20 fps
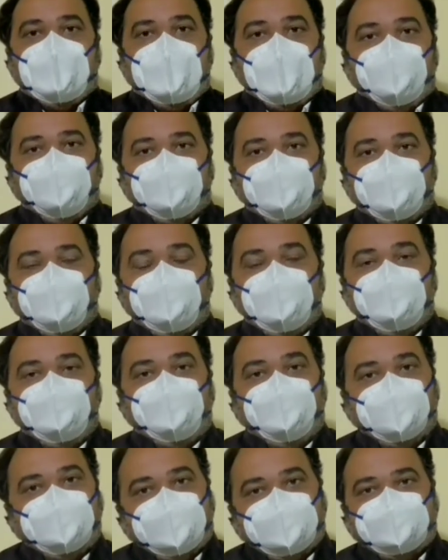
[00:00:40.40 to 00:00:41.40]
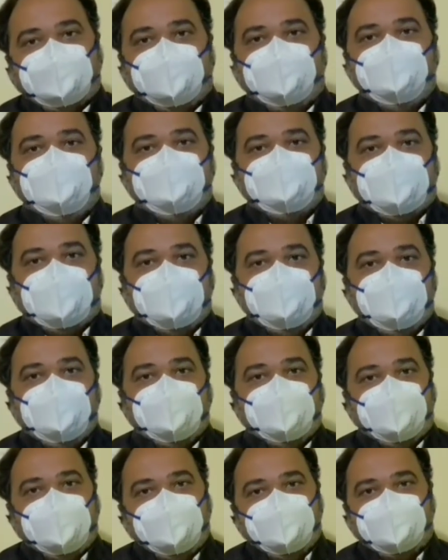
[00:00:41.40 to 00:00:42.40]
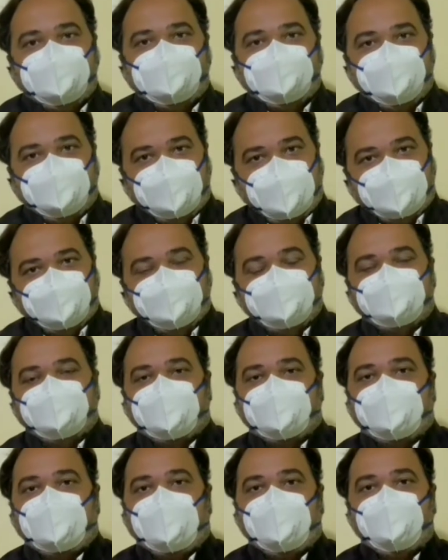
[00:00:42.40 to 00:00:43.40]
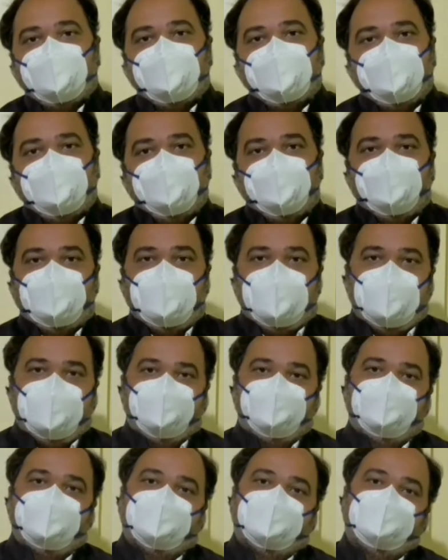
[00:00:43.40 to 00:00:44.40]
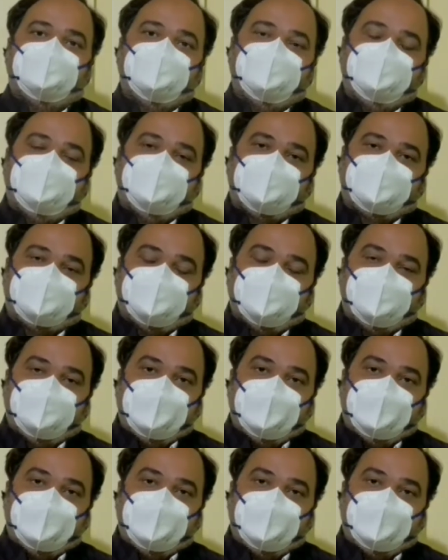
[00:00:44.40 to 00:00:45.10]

आपको मदद करनी चाहिए केंद्र से राज्य सरकारों को वहां आप मदद नहीं करते